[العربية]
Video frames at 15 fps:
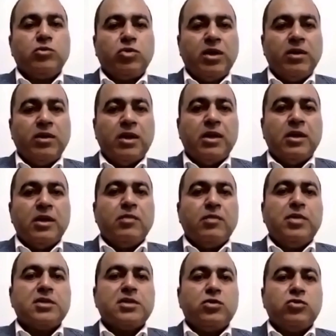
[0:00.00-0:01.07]
موجه
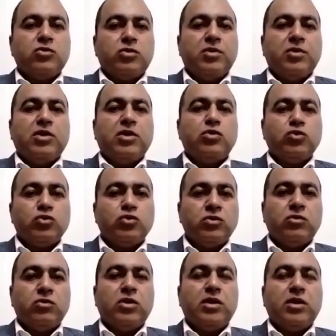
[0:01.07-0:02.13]
بيحصل نوع من الهدوء
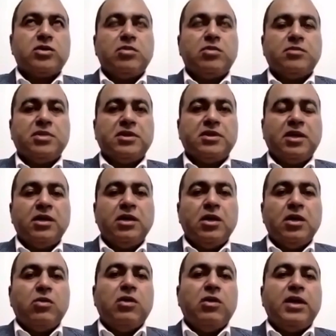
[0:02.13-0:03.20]
والاصابات بتقل
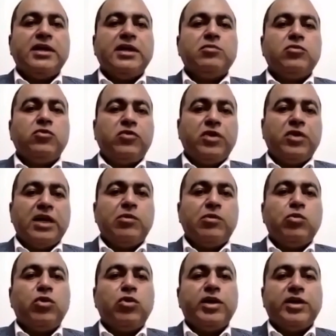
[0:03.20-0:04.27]
ولكن نفاجئ
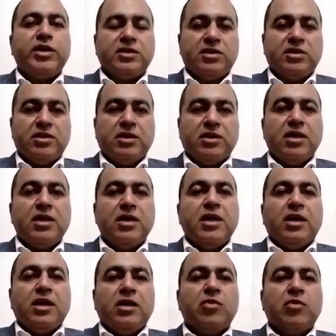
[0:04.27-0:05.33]
بموجه ارتداديه.
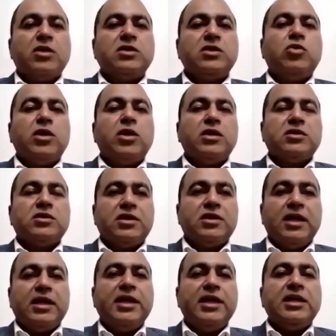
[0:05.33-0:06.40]
المره دي الموجه الارتداديه
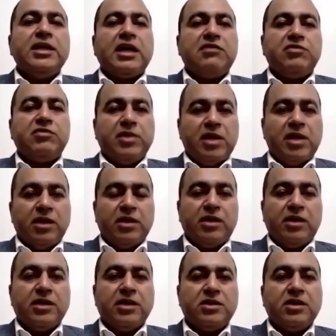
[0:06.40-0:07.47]
ليه احنا خايفين منها
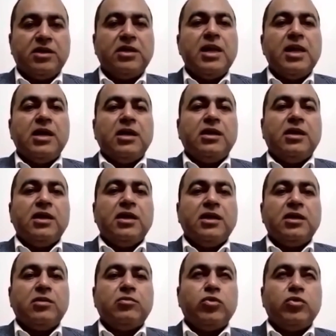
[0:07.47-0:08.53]
انها تيجي؟ لان
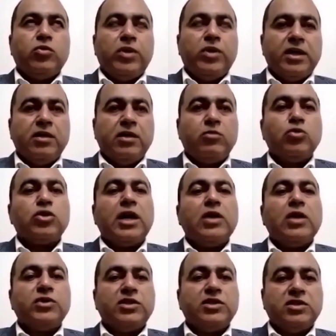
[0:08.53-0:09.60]
احنا بنواجه
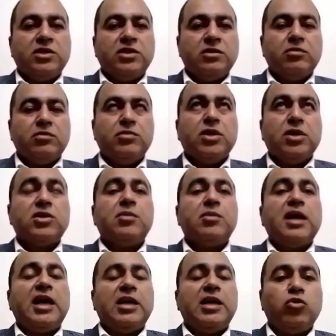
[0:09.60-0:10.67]
متحول جديد بيضرب
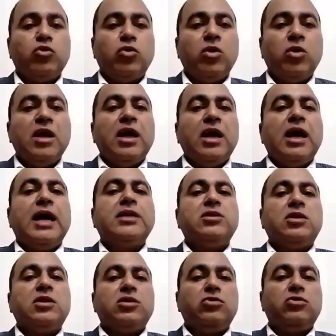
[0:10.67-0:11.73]
العالم كله
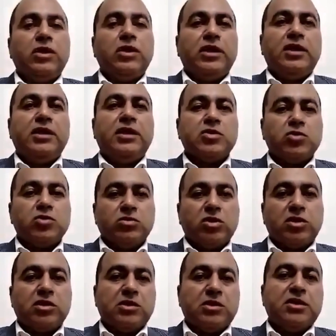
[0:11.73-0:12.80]
حتى الدول اللي منظومه
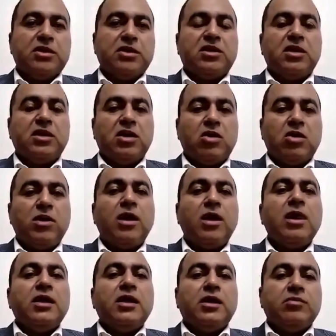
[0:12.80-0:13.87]
التطعيمات عندها قويه
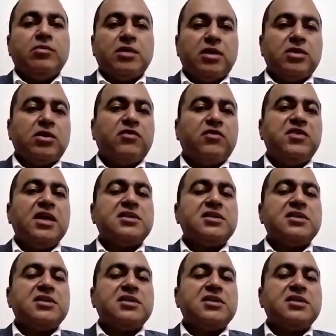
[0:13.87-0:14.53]
ابتدى يضرب فيها